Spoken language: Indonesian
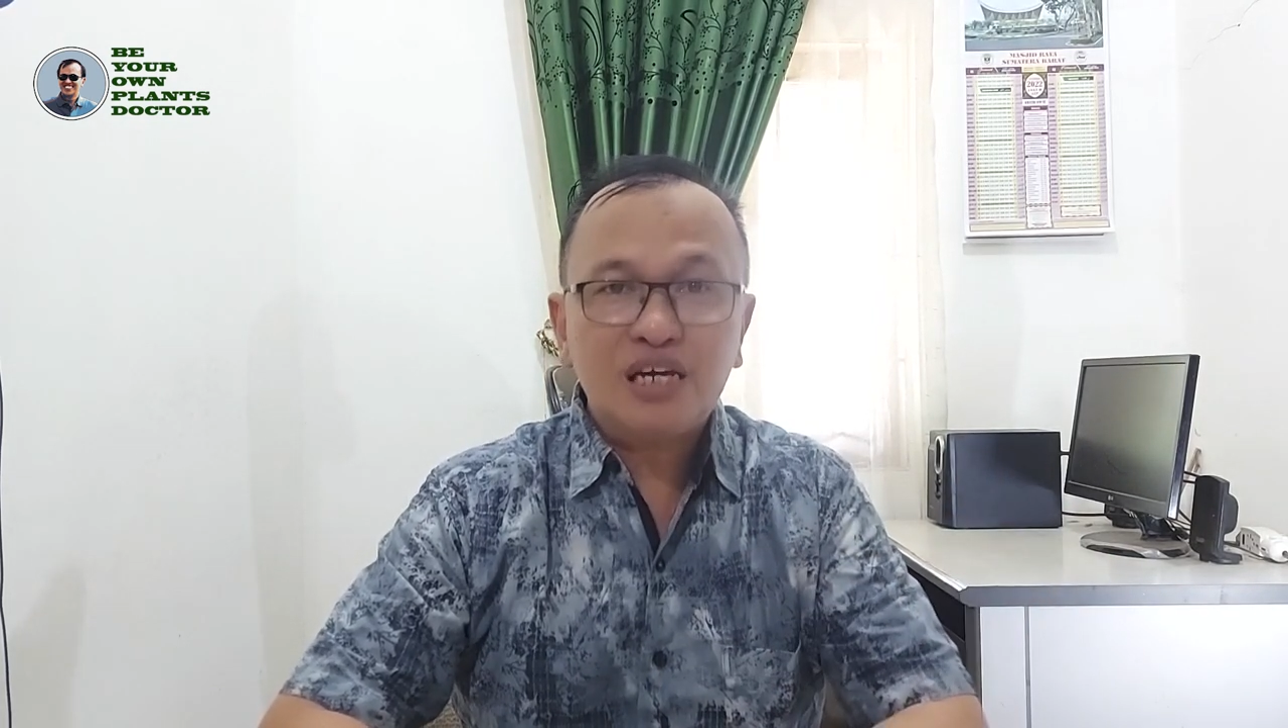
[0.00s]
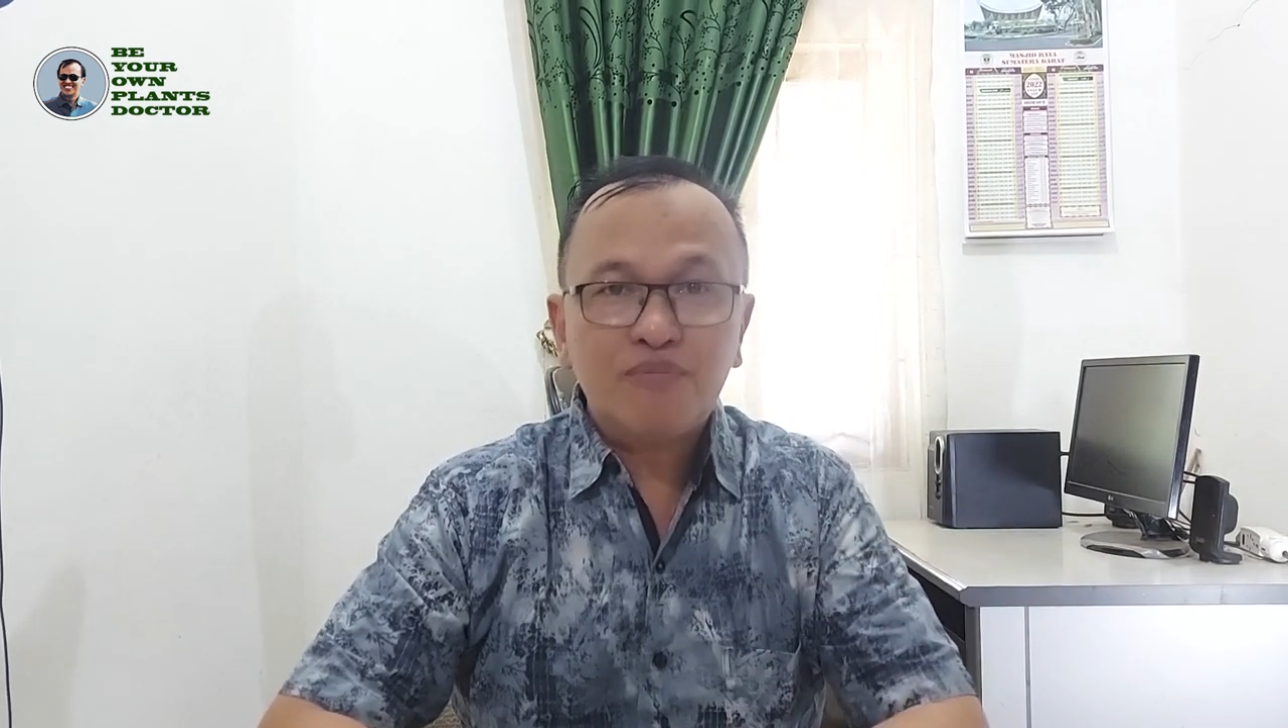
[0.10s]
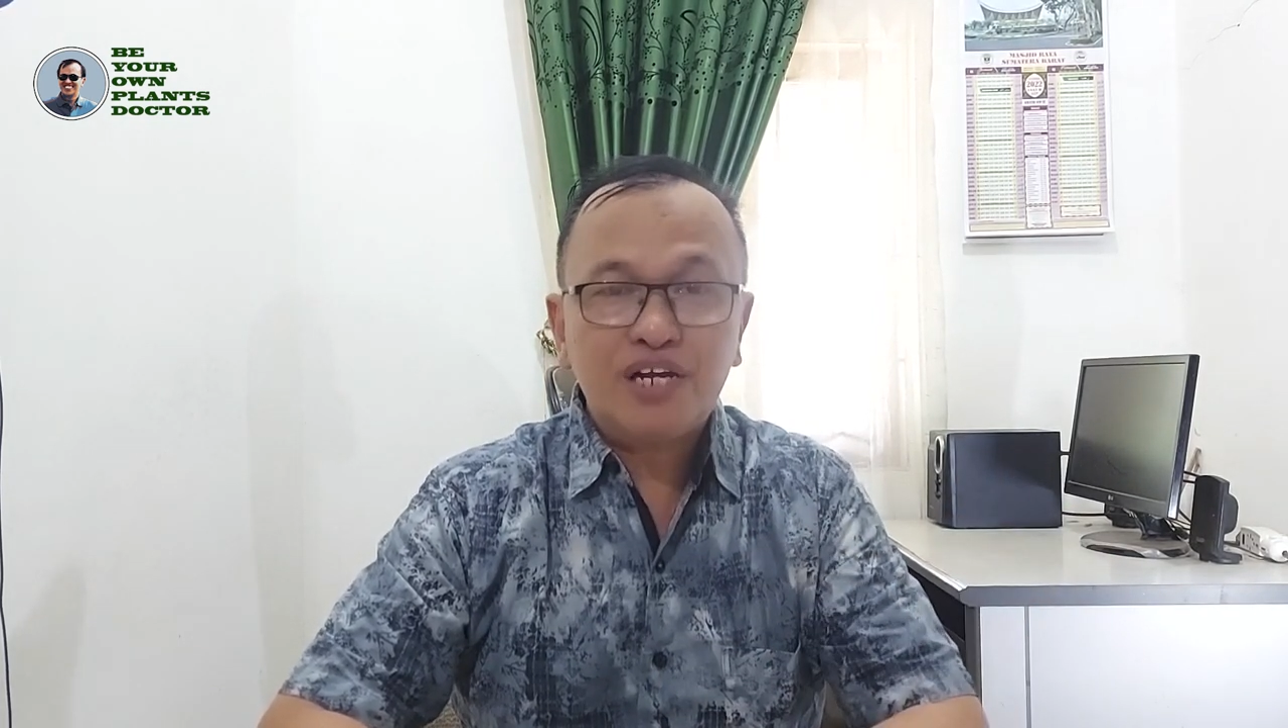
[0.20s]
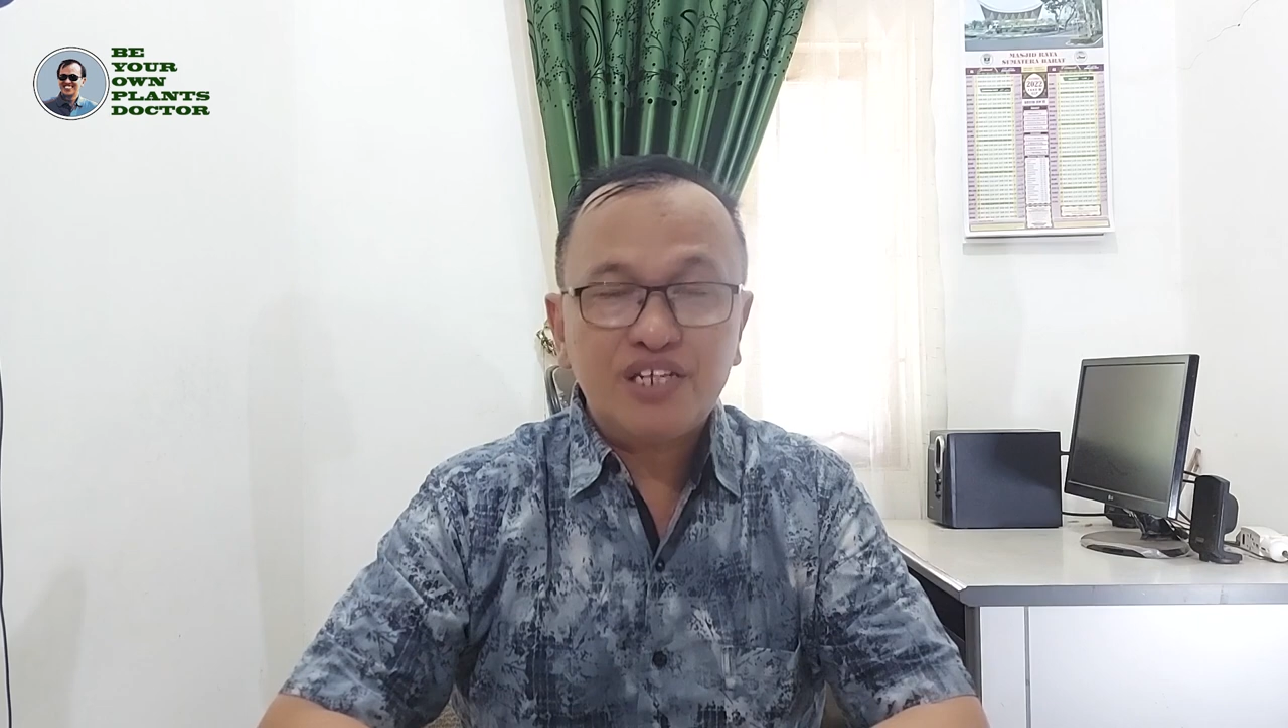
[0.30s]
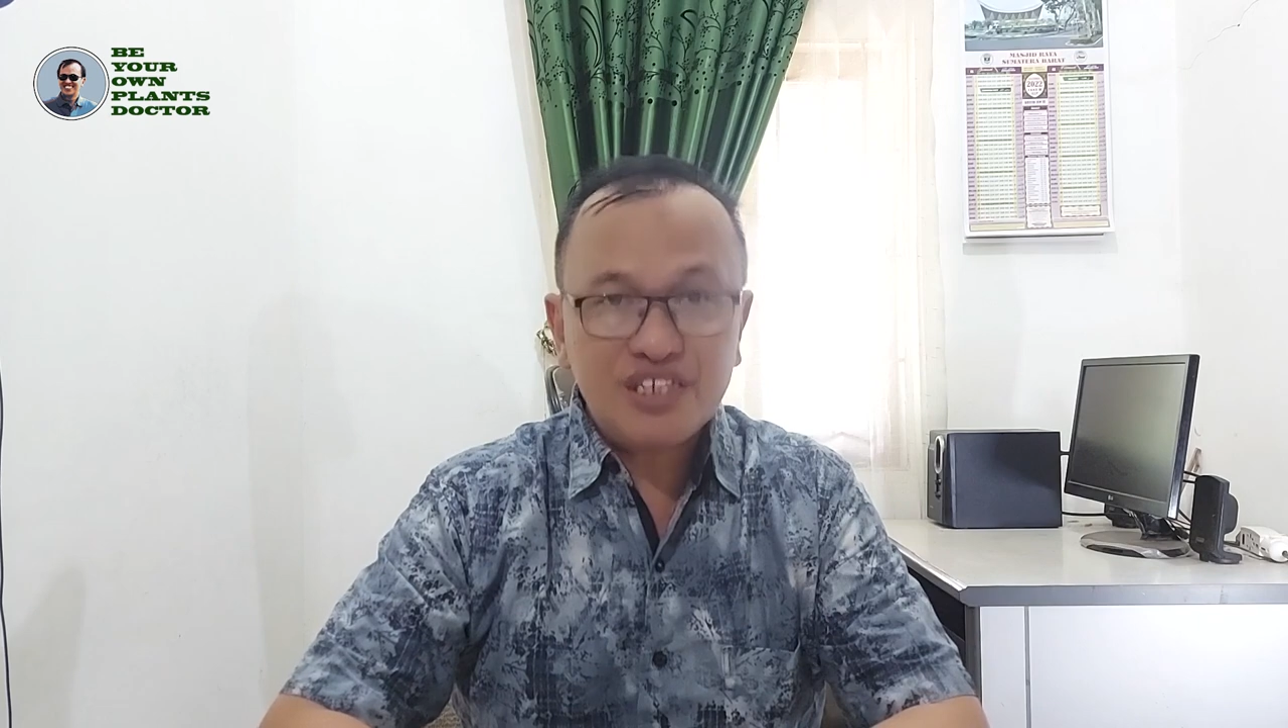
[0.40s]

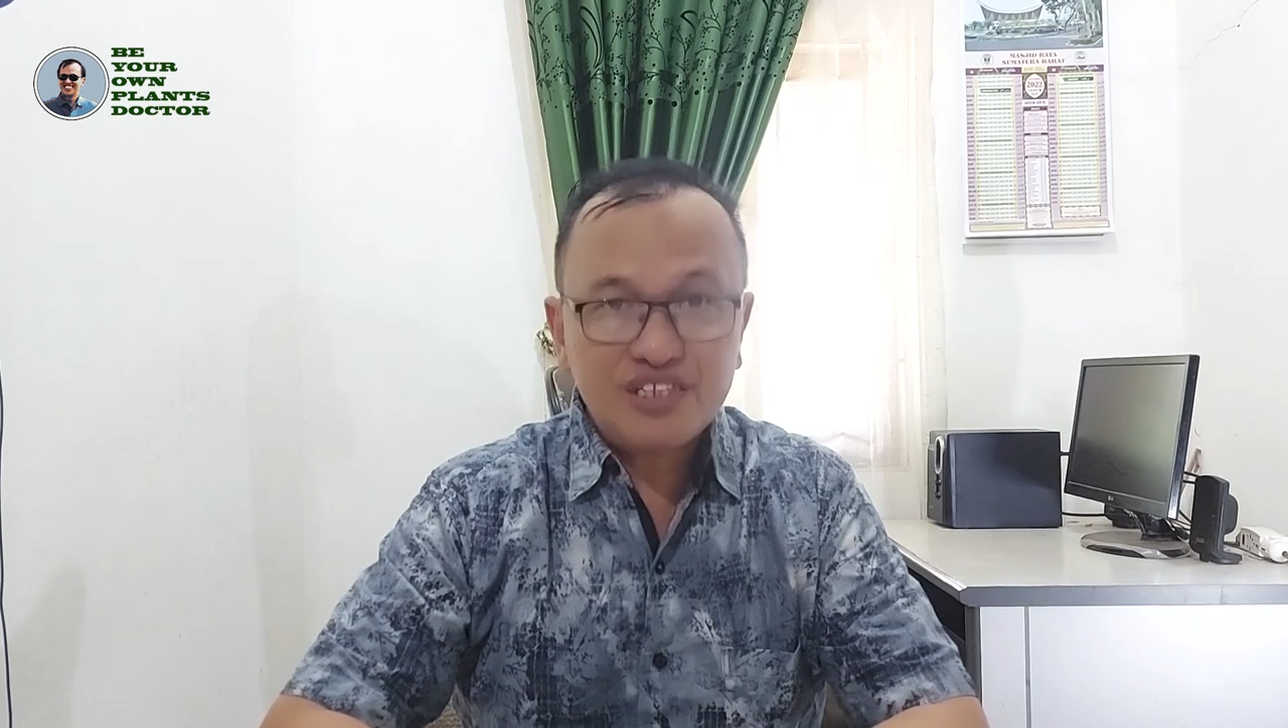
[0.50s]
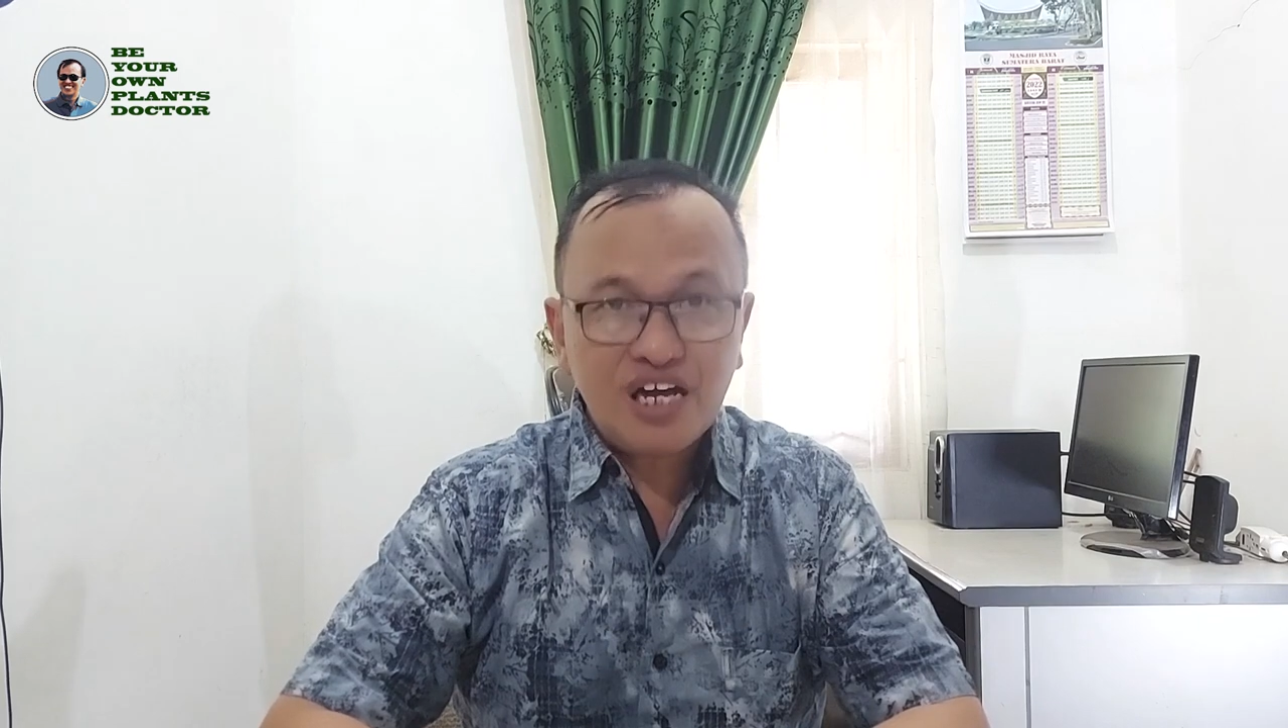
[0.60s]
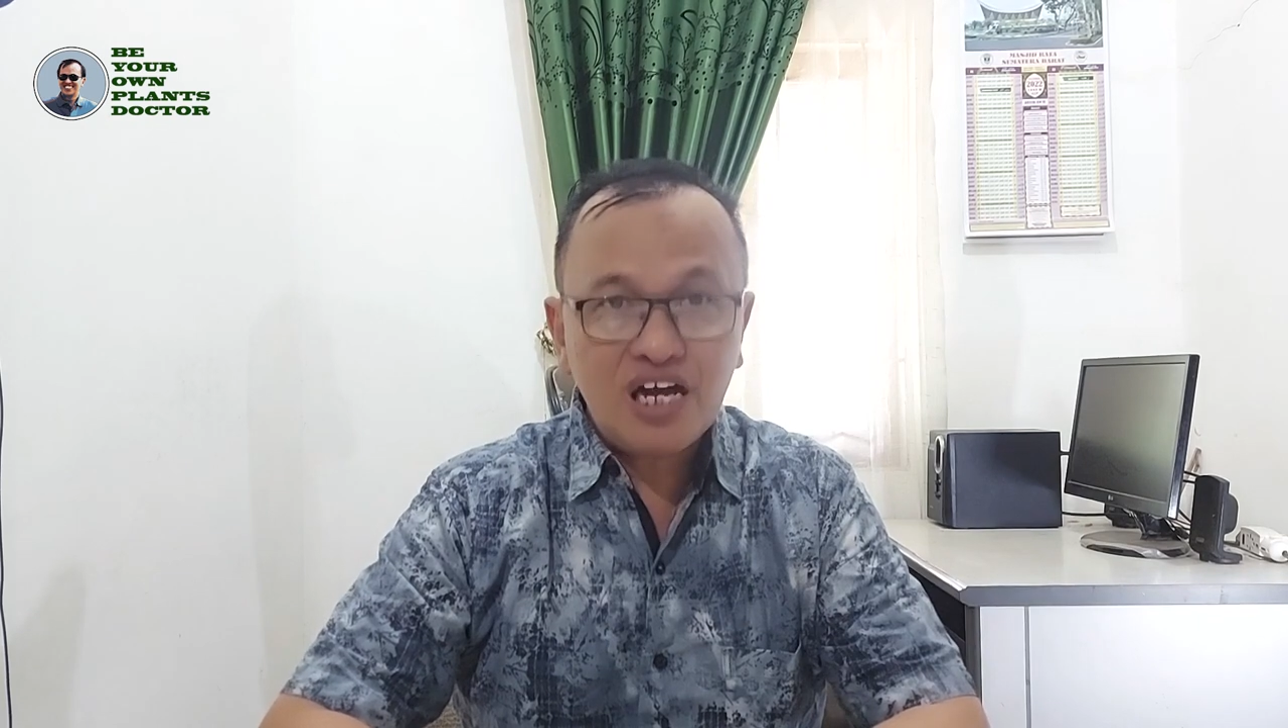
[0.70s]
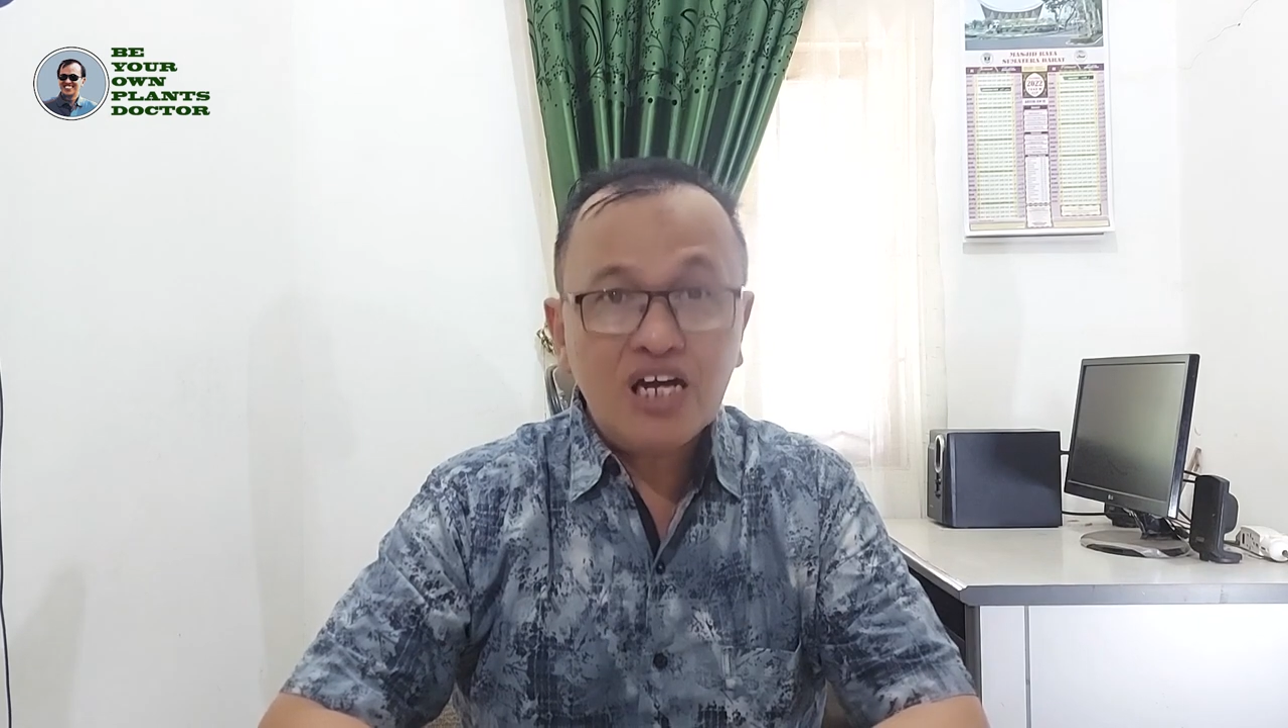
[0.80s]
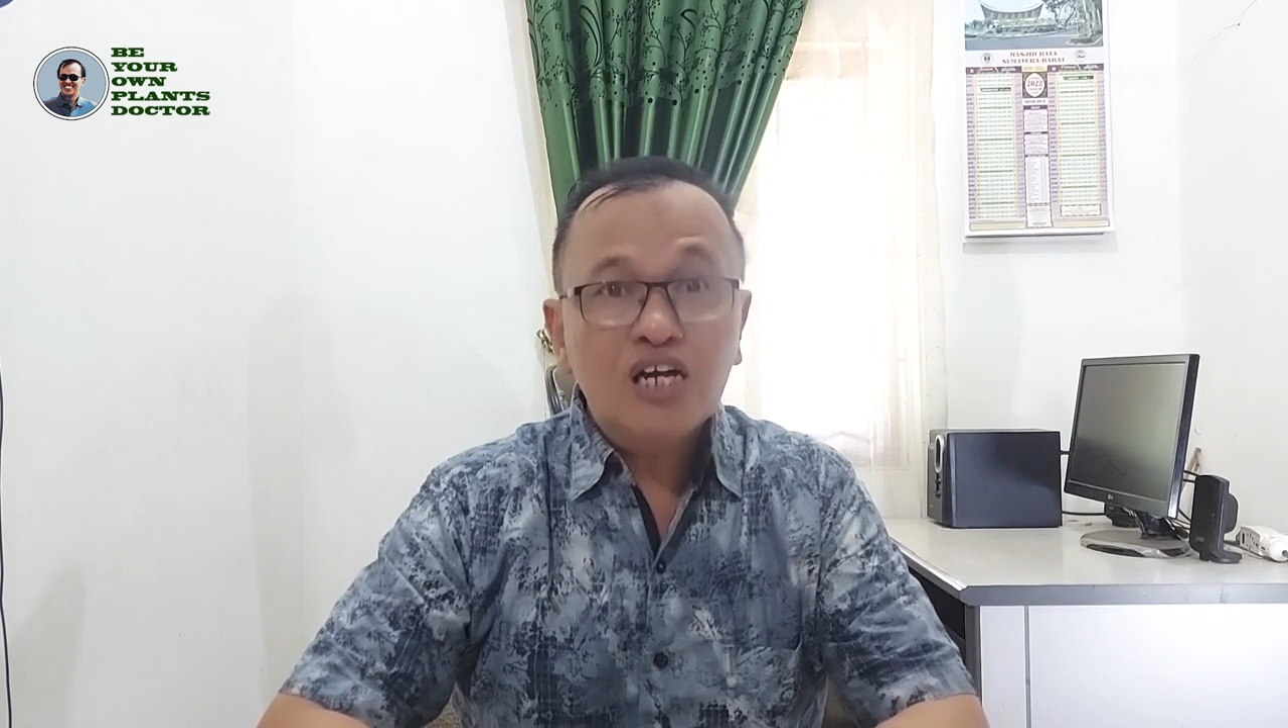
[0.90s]
kepada kita,